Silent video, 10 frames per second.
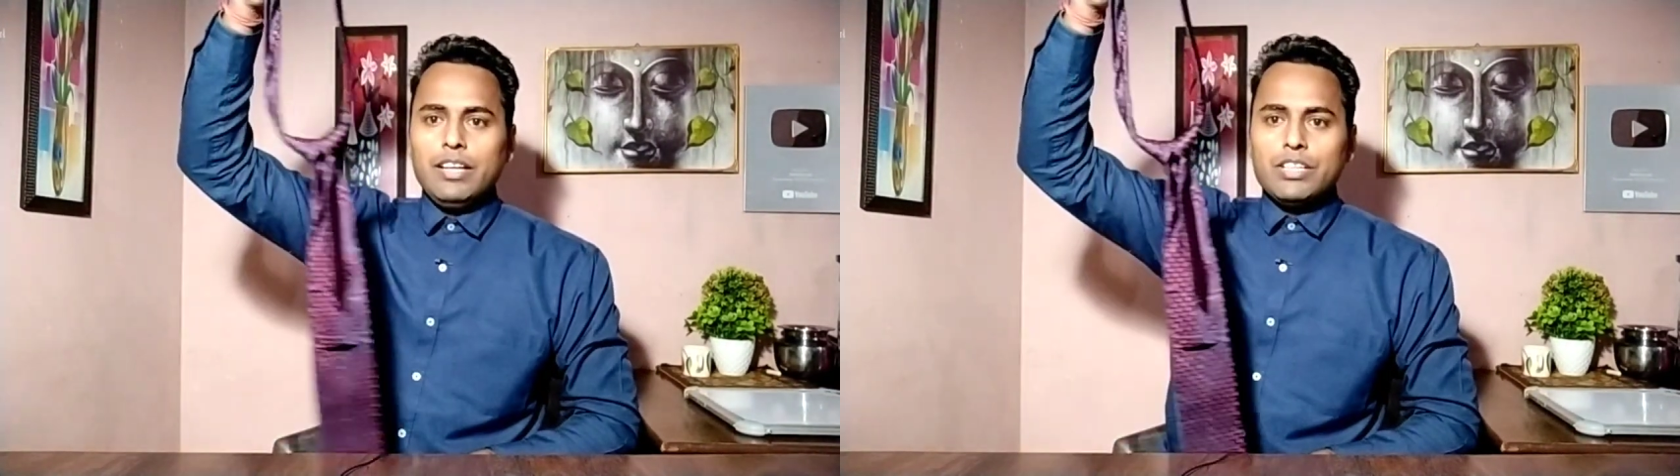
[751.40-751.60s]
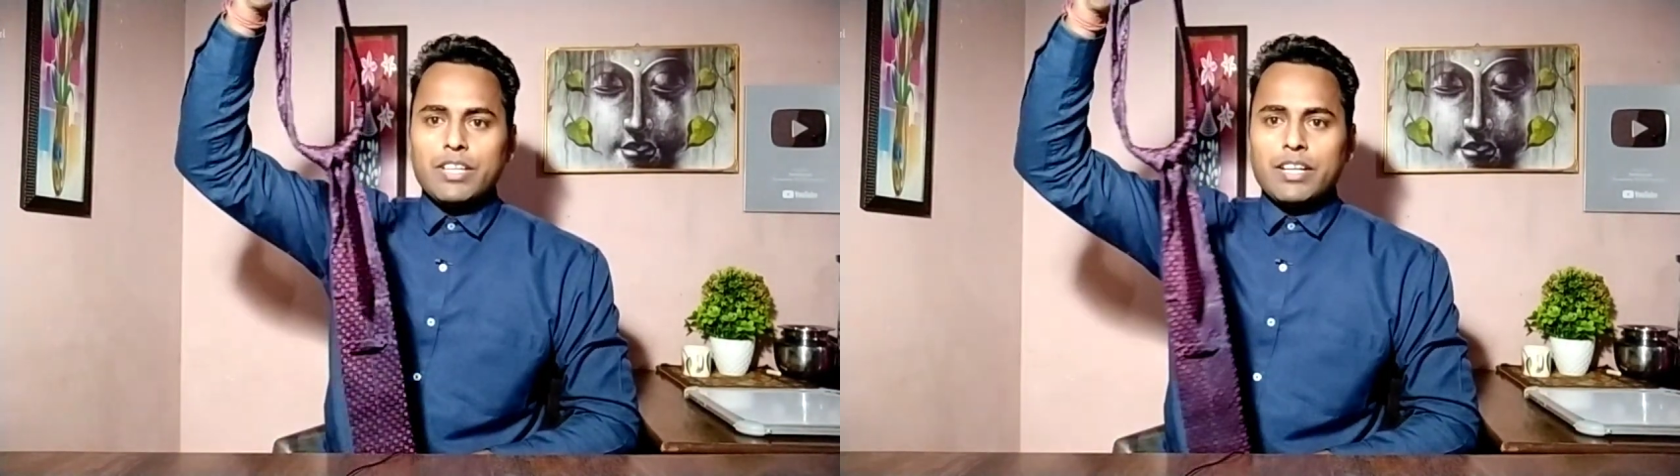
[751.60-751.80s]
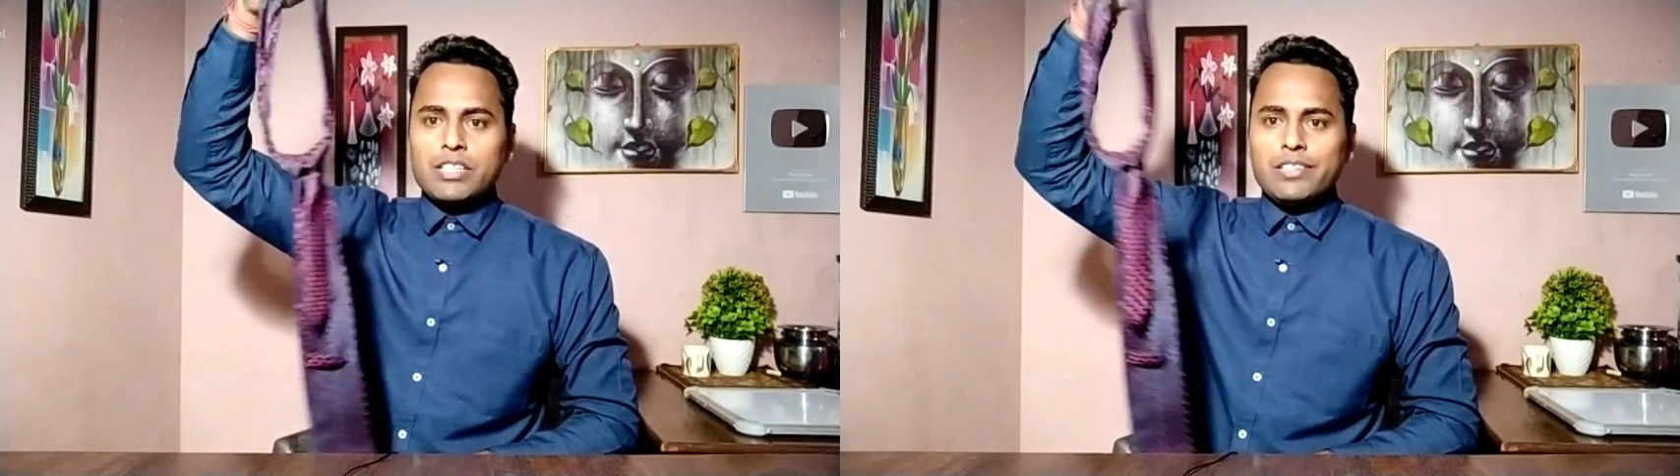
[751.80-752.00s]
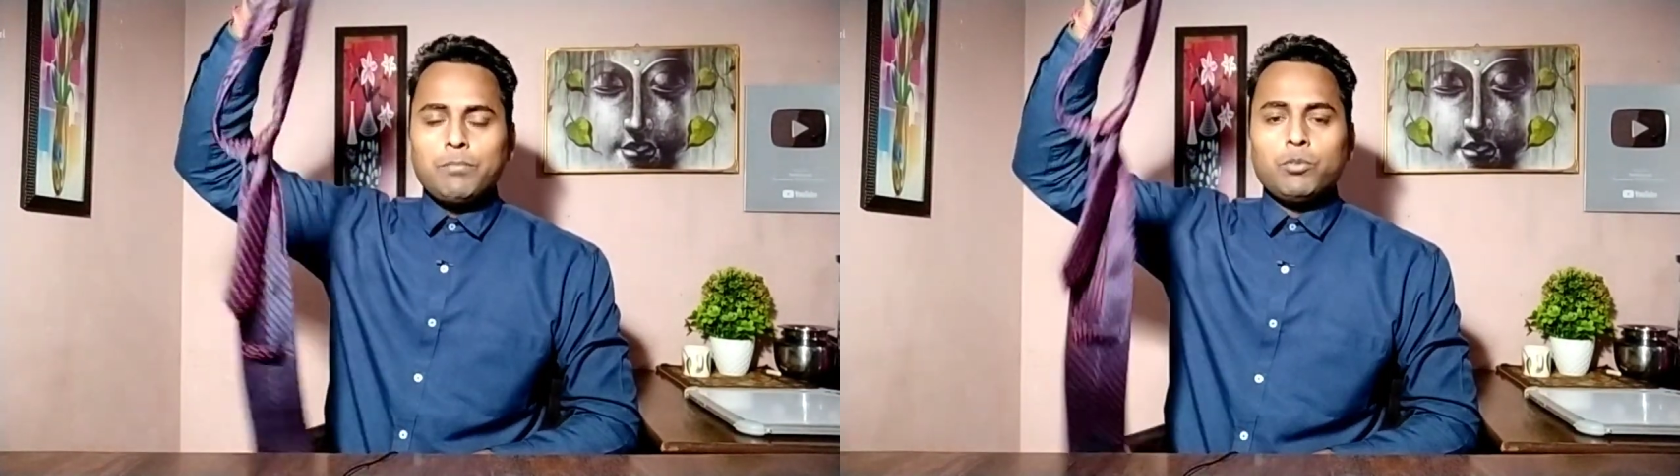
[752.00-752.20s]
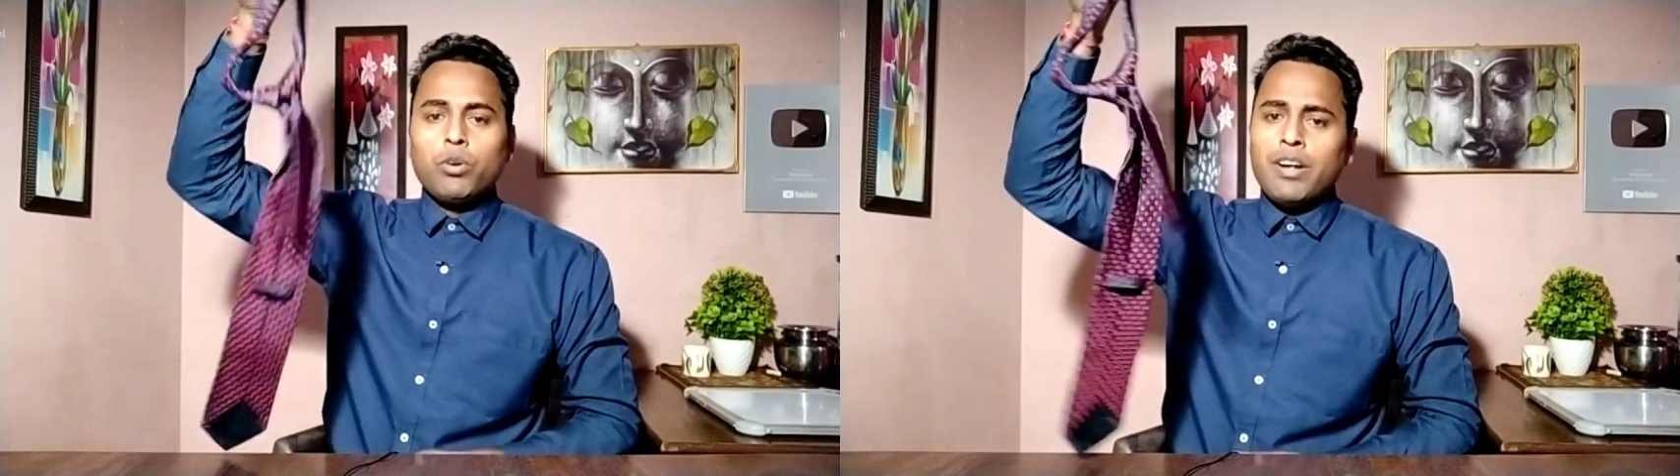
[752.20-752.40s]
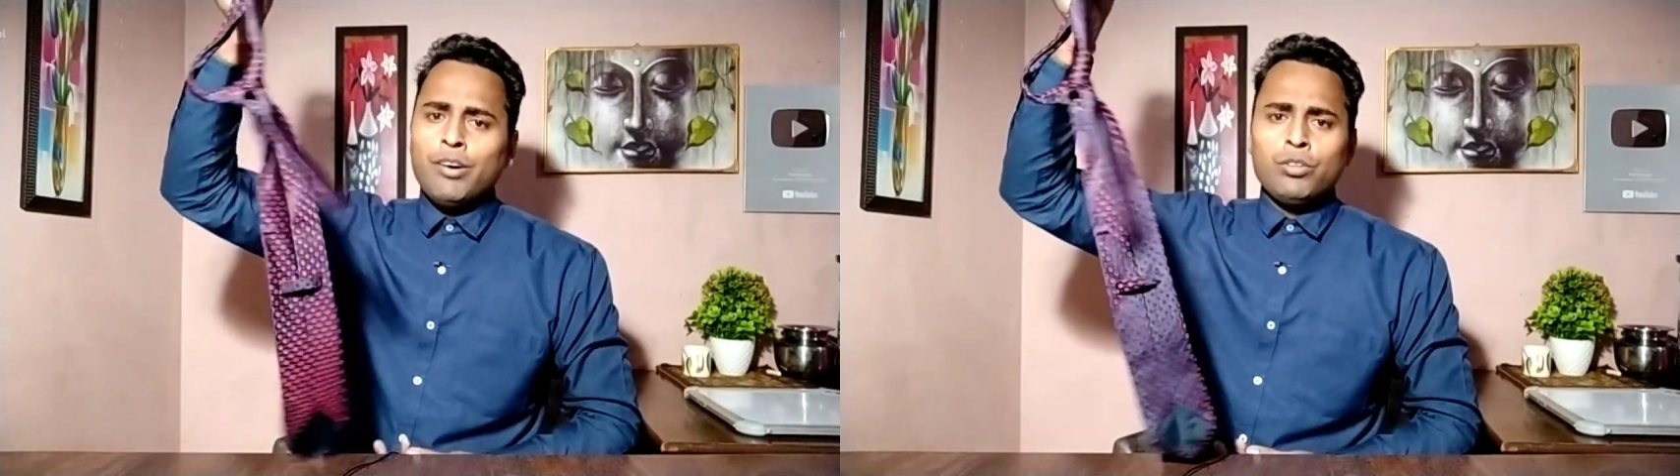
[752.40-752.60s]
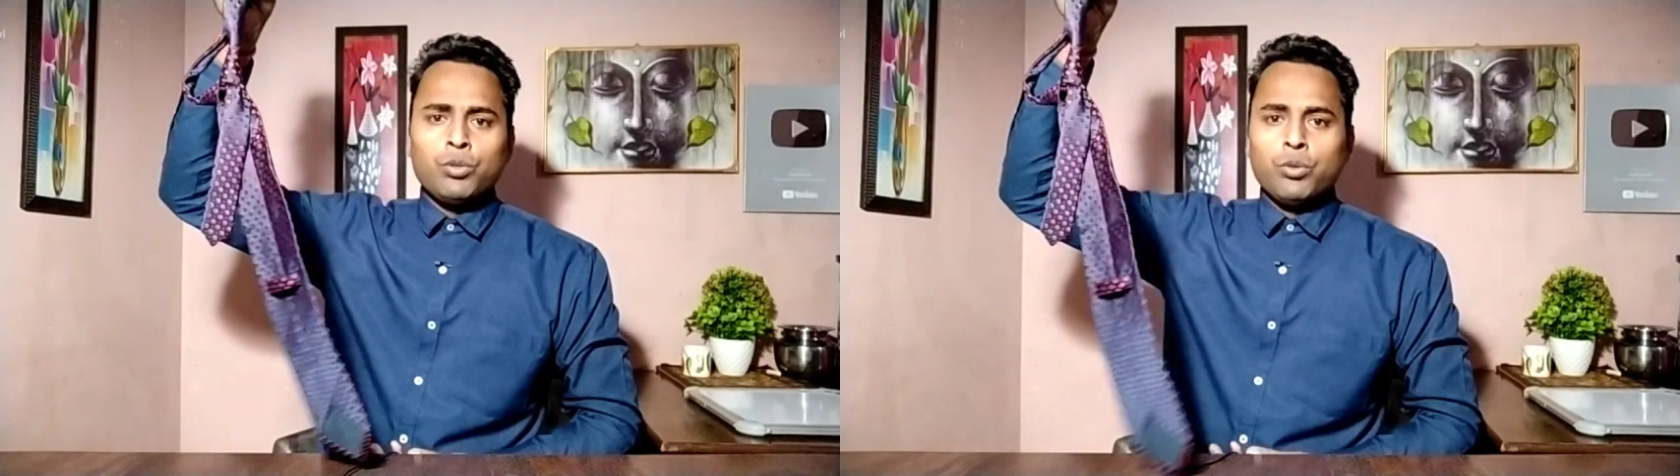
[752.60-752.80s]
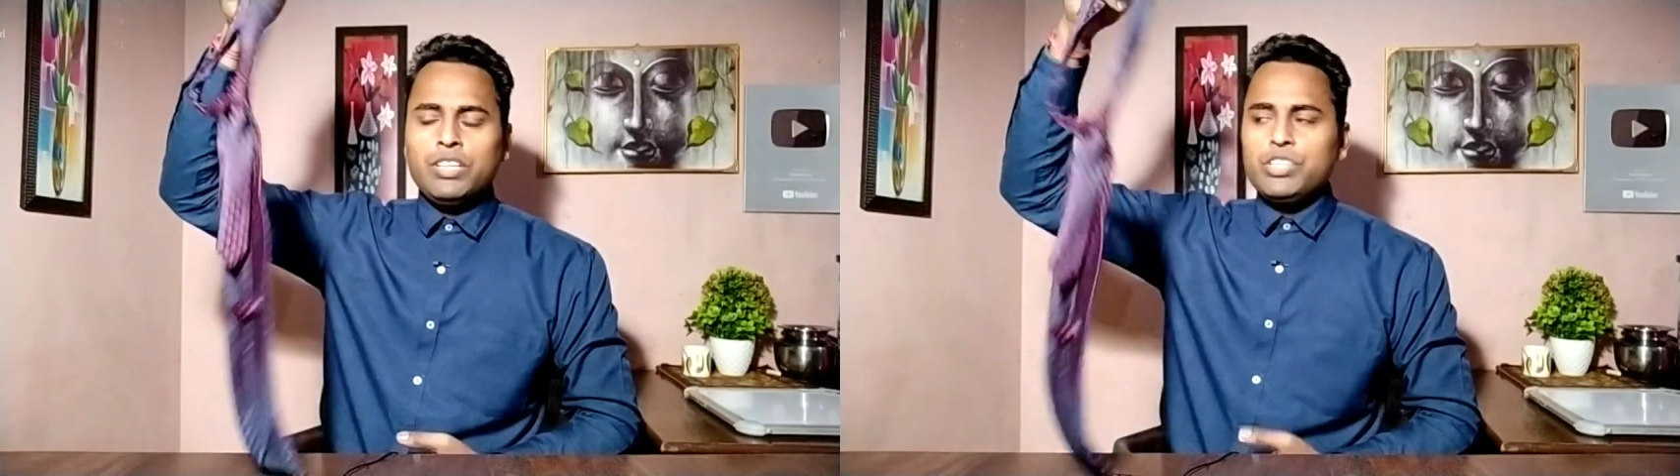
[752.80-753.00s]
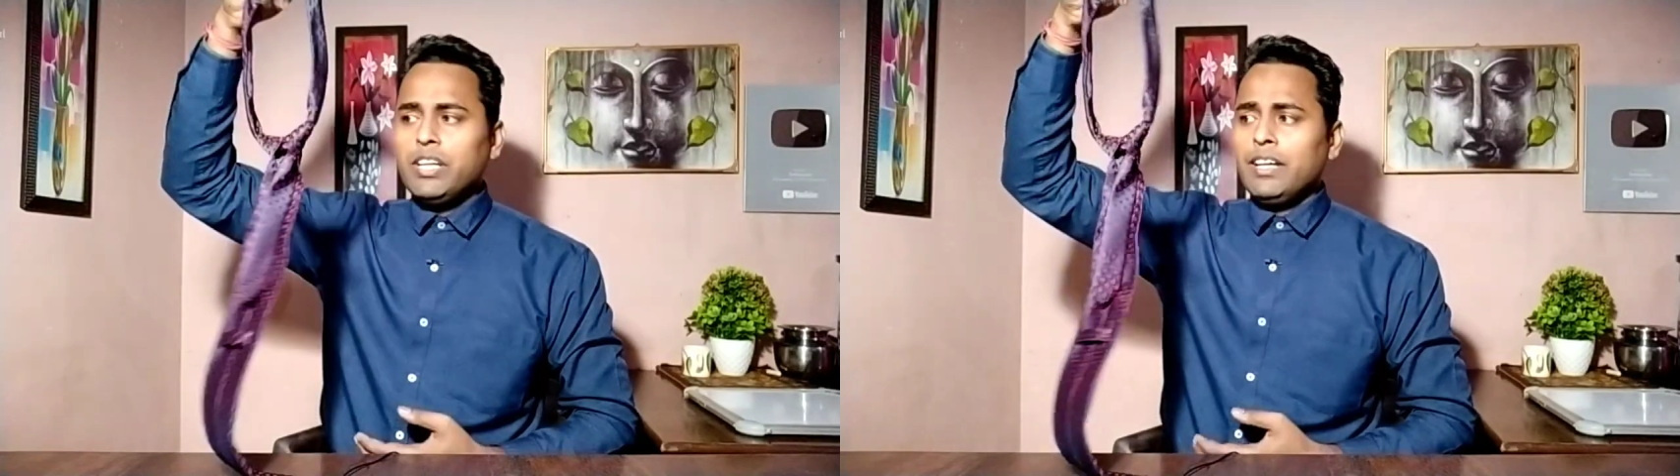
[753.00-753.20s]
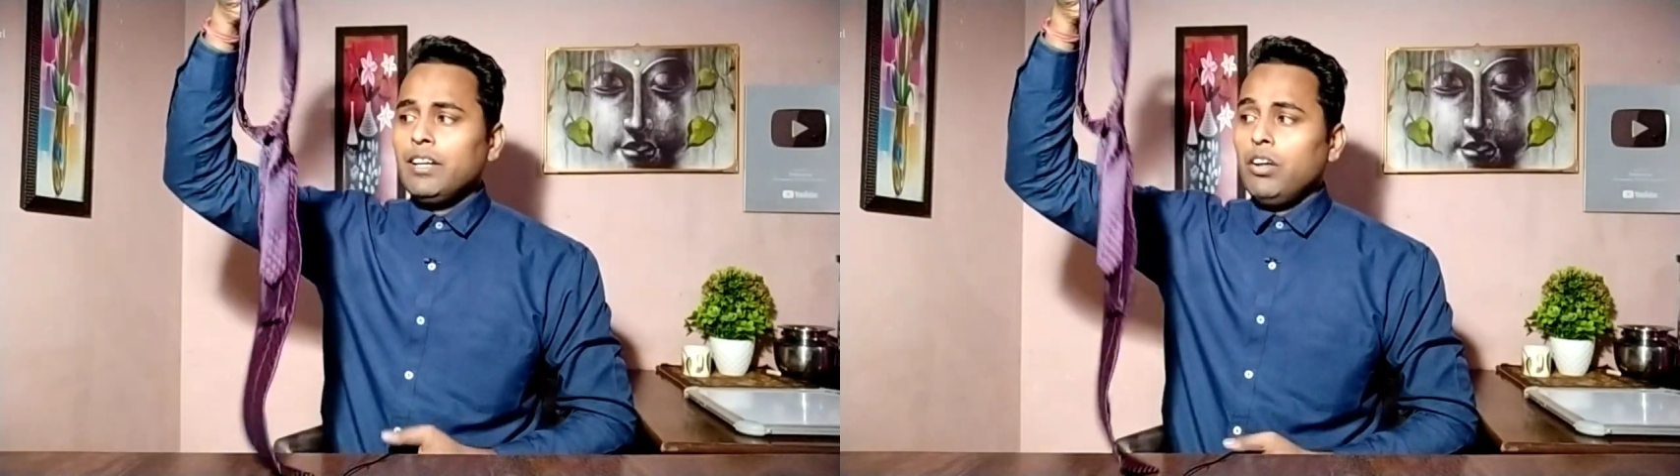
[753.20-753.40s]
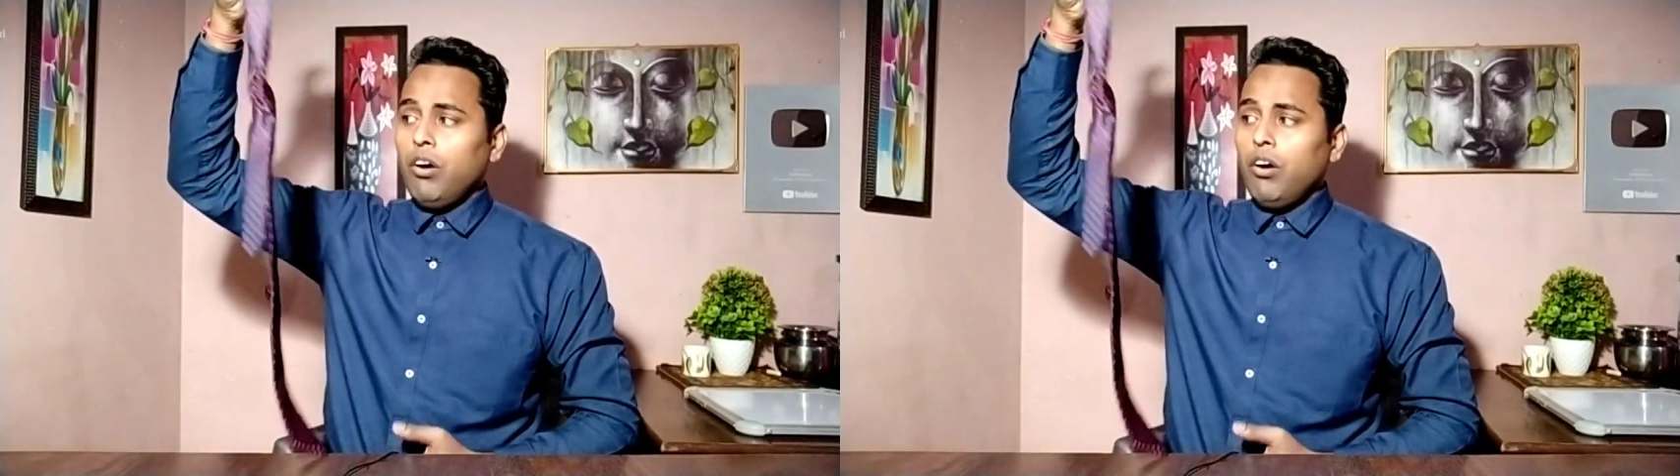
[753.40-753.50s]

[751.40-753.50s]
इस तरह से जब धोना हो तो धो लीजिए